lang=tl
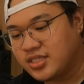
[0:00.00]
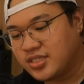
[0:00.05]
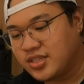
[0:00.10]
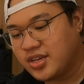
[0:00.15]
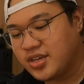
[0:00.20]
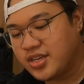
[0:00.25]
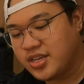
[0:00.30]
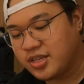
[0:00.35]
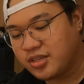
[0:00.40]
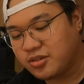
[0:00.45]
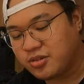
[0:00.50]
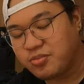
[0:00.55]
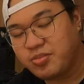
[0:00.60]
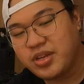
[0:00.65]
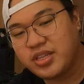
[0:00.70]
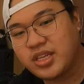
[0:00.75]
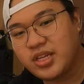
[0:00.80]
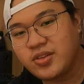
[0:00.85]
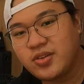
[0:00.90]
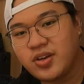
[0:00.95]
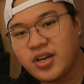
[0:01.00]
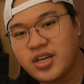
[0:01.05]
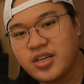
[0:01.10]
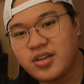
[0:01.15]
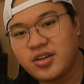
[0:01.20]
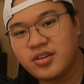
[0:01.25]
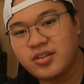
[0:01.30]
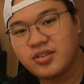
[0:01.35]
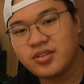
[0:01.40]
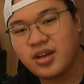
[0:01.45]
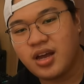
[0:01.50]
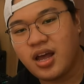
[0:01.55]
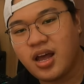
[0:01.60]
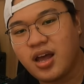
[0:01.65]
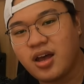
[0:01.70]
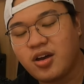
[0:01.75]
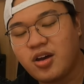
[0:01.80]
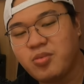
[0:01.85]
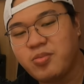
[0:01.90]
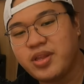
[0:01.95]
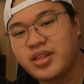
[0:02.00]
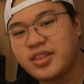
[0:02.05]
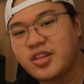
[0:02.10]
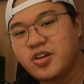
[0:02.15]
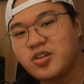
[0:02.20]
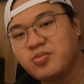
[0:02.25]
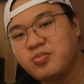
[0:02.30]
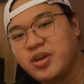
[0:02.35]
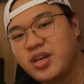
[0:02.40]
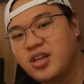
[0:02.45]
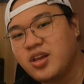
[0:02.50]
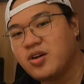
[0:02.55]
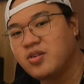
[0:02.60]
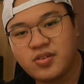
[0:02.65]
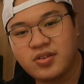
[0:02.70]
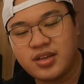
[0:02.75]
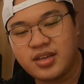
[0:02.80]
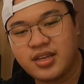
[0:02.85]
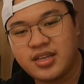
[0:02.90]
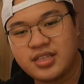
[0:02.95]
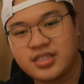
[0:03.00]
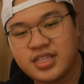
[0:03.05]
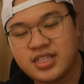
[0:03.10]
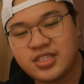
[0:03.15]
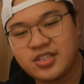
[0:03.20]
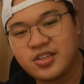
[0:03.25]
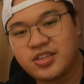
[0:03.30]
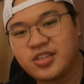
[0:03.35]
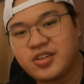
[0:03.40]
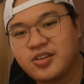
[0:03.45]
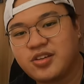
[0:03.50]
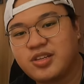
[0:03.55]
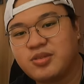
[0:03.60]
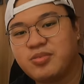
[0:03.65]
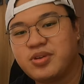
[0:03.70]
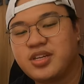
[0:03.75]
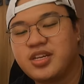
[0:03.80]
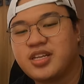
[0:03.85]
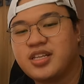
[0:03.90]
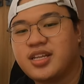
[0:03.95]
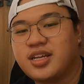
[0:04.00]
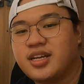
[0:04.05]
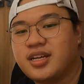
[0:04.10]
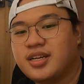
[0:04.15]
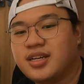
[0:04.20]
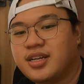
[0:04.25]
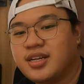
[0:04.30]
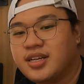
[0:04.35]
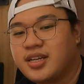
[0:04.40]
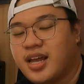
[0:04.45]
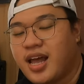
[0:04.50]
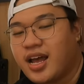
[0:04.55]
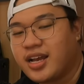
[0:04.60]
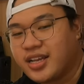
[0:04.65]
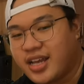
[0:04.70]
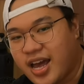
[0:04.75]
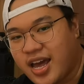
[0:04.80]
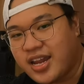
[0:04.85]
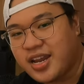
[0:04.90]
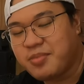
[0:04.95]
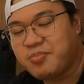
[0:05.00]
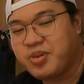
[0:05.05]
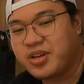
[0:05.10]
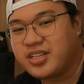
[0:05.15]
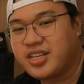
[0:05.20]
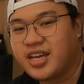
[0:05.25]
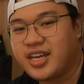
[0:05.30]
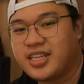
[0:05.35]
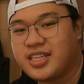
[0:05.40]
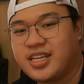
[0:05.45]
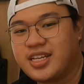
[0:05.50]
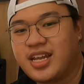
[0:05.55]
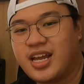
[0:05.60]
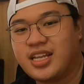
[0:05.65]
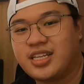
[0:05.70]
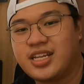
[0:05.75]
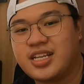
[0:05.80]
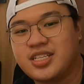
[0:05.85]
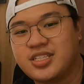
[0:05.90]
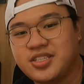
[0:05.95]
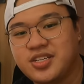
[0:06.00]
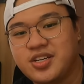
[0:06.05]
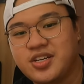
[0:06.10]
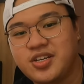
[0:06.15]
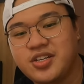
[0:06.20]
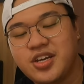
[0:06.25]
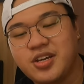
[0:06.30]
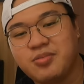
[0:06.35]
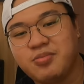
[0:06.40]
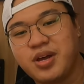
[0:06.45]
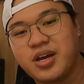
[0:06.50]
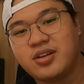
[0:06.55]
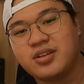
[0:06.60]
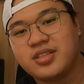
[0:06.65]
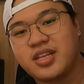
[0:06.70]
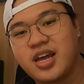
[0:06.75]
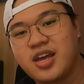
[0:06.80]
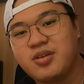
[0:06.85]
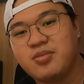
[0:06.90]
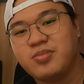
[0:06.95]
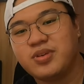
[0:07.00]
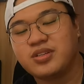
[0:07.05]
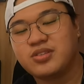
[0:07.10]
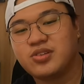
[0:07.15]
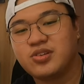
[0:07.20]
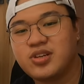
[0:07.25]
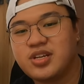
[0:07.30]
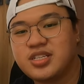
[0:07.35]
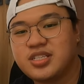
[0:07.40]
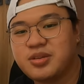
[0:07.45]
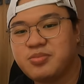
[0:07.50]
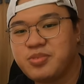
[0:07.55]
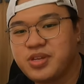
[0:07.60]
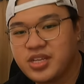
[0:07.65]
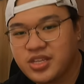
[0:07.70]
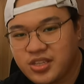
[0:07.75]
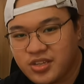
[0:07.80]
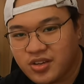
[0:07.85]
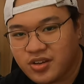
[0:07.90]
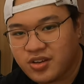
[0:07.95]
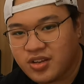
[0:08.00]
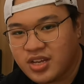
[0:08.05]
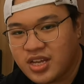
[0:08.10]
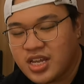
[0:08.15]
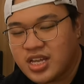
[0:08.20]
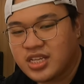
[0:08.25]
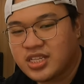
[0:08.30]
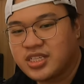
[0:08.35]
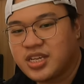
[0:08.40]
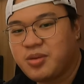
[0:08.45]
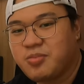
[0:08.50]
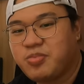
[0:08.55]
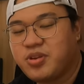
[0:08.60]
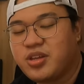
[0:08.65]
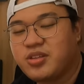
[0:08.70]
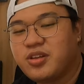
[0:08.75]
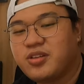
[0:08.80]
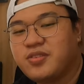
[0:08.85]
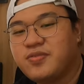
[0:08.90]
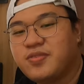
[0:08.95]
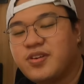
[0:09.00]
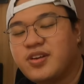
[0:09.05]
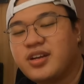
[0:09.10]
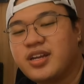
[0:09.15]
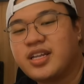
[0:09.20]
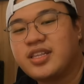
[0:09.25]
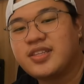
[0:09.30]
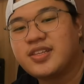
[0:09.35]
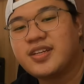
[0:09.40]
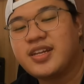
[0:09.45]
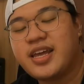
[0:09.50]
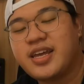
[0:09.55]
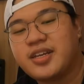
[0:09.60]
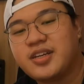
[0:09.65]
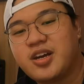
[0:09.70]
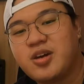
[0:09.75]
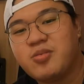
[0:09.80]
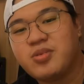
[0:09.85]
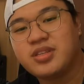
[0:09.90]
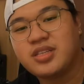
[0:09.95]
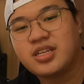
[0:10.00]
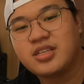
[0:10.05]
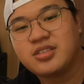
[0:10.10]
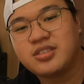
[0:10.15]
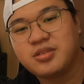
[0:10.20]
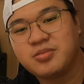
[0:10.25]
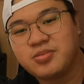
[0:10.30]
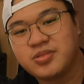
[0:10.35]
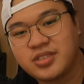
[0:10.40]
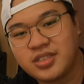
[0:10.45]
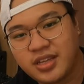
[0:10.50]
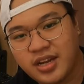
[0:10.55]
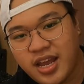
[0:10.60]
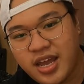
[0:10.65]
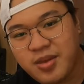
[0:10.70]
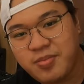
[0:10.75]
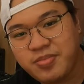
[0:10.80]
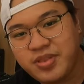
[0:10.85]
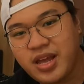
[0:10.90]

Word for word: So, yan. Kung may tanong kayo, uh, comment down below and sasagutin ko naman yan ng agaran pag nakita natin. So, yun, bago tayo magtuloy sa video, siyempre don't forget to like, comment, and subscribe.